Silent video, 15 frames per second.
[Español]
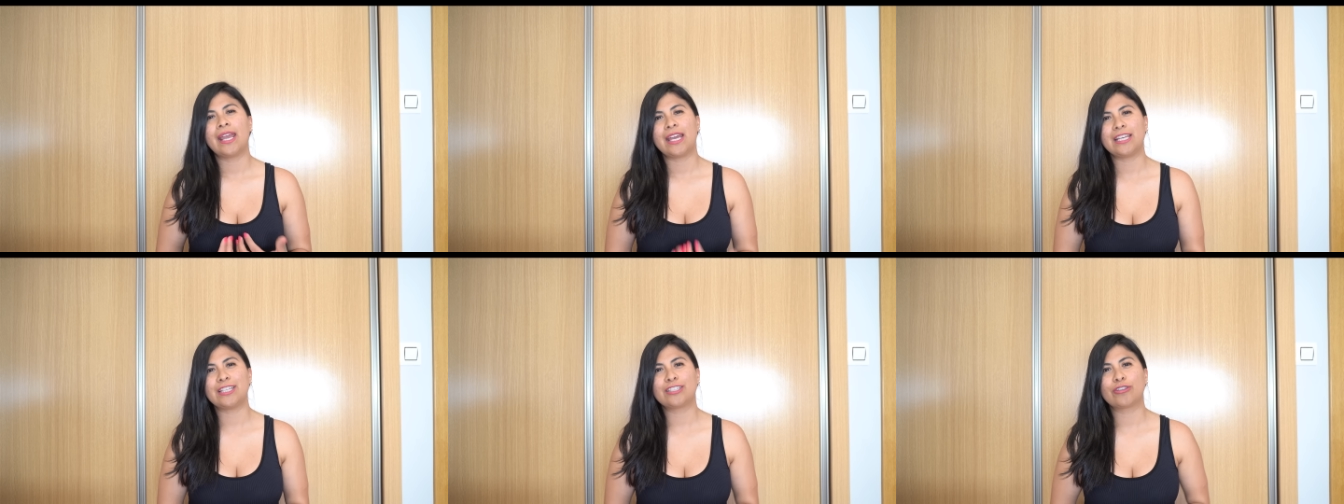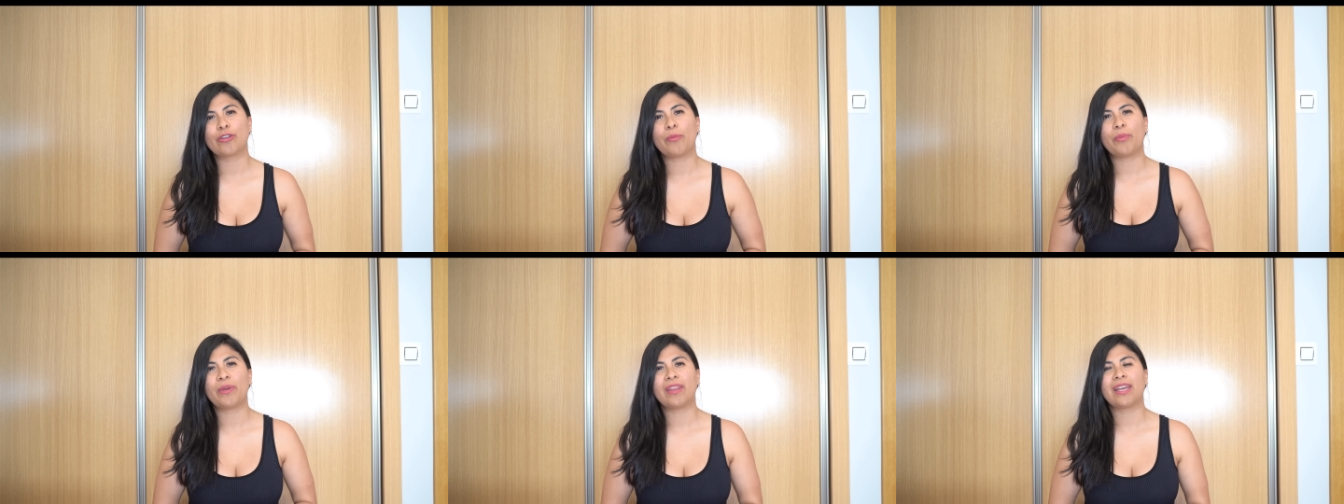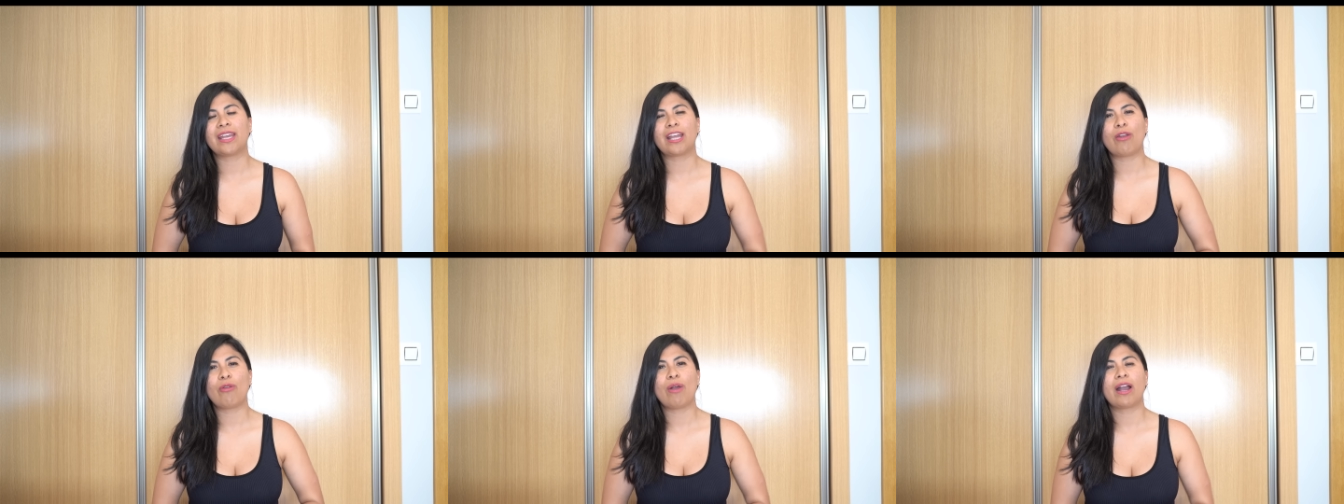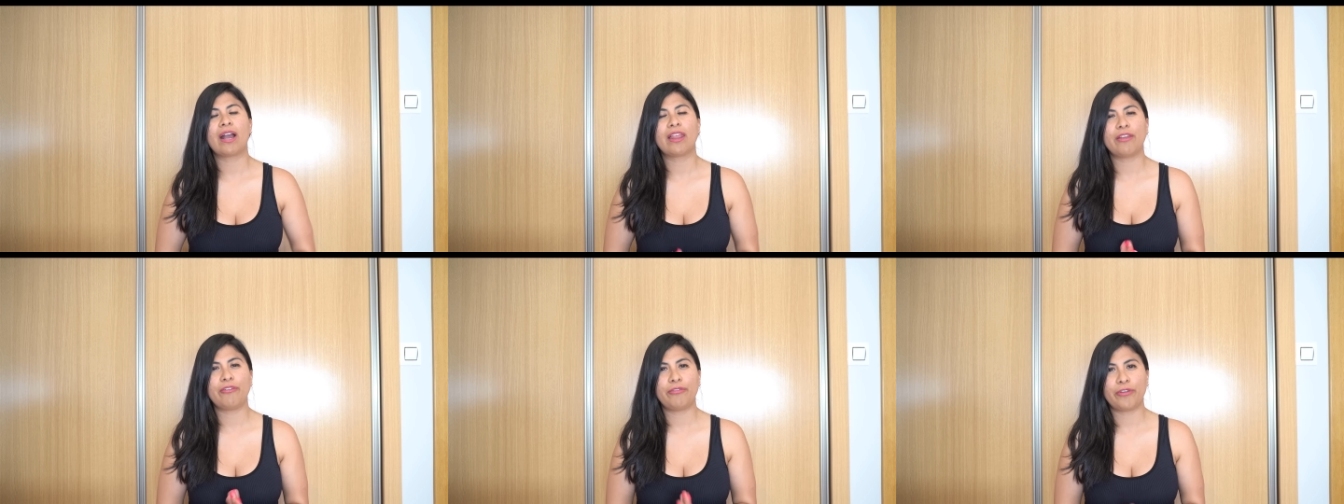Esto puede que lo
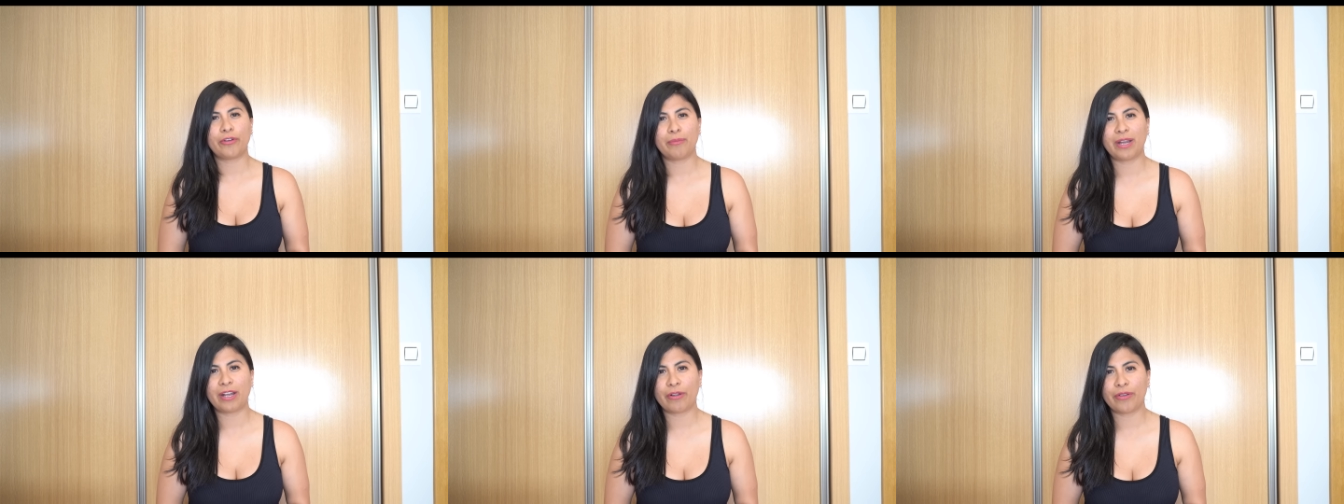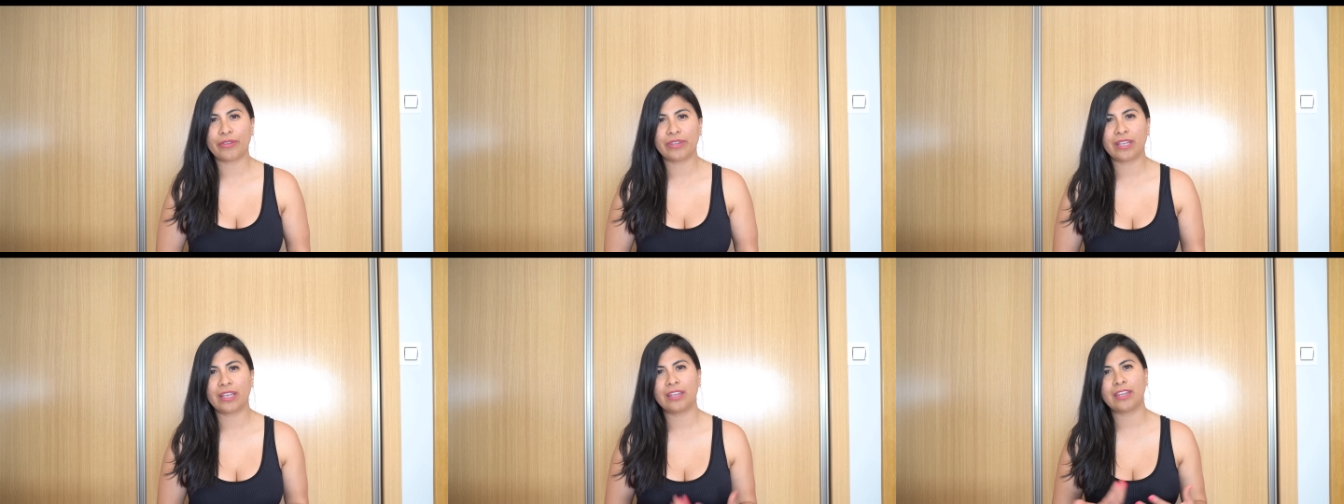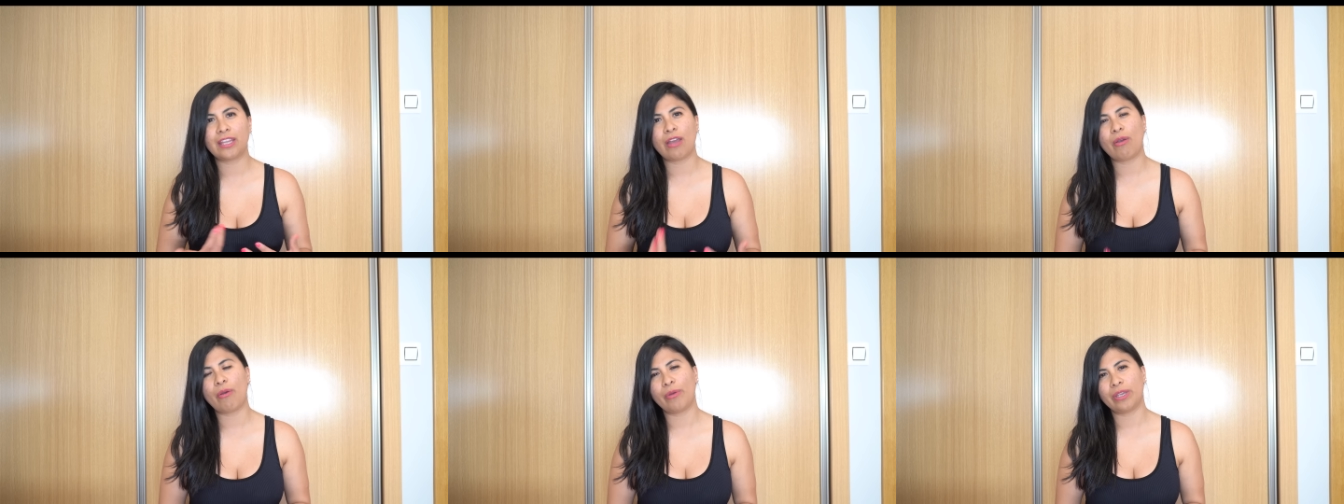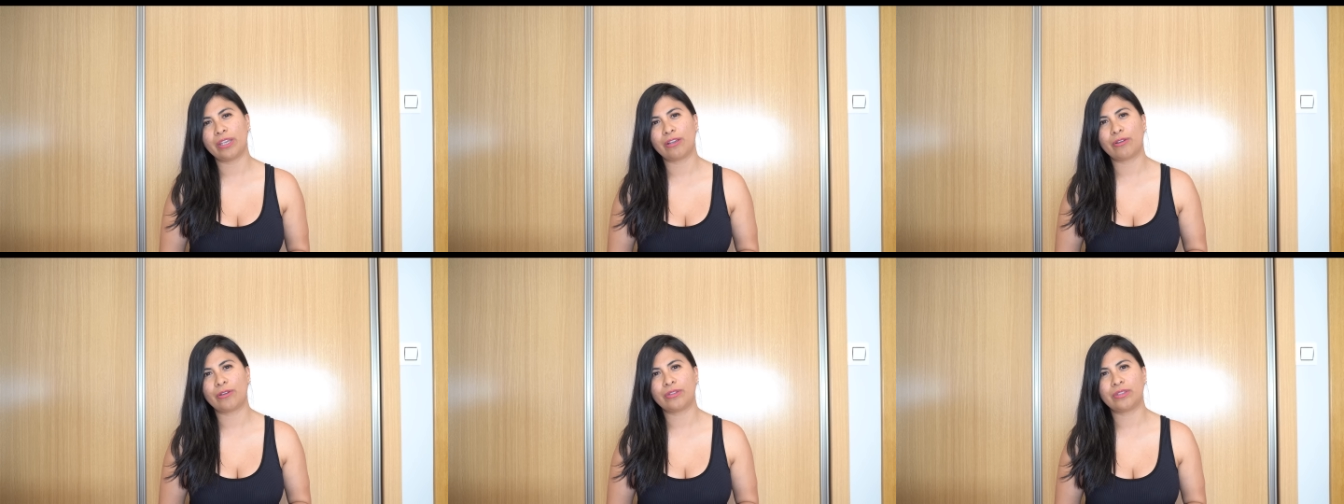haga de forma consciente o
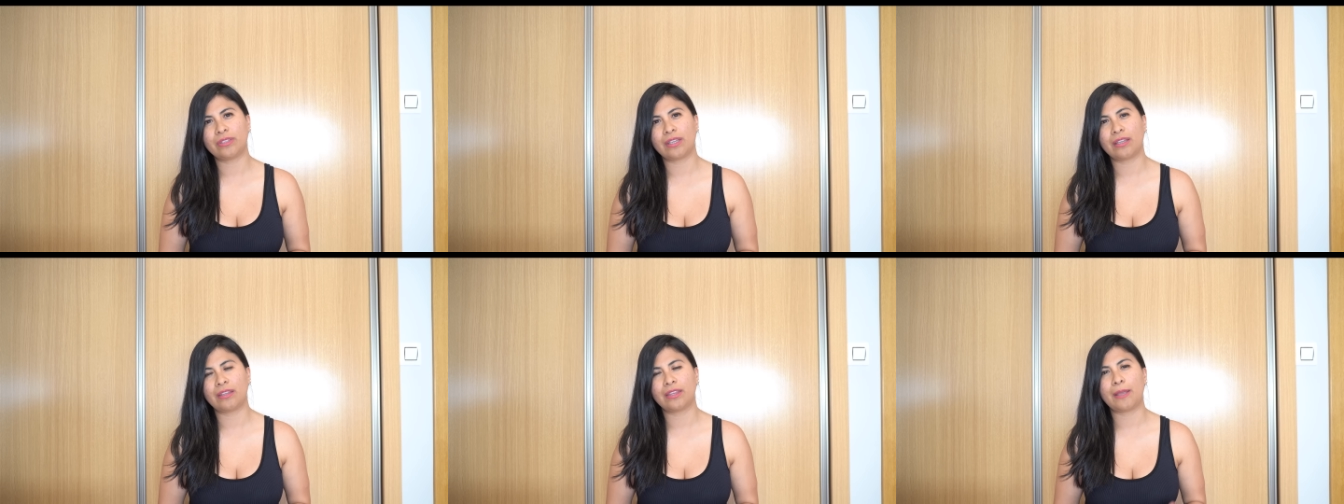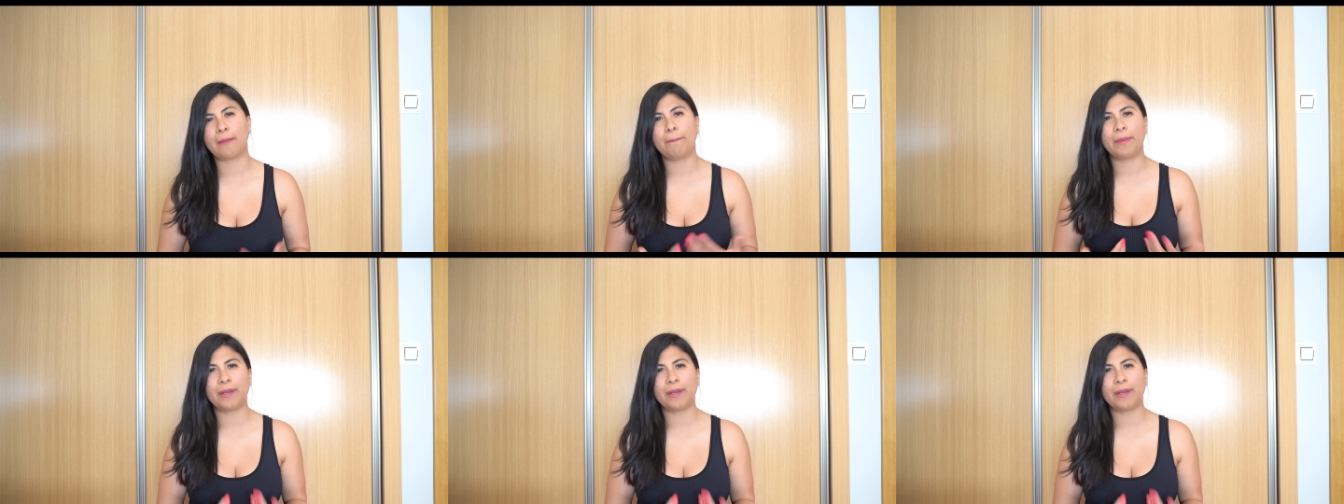inconsciente.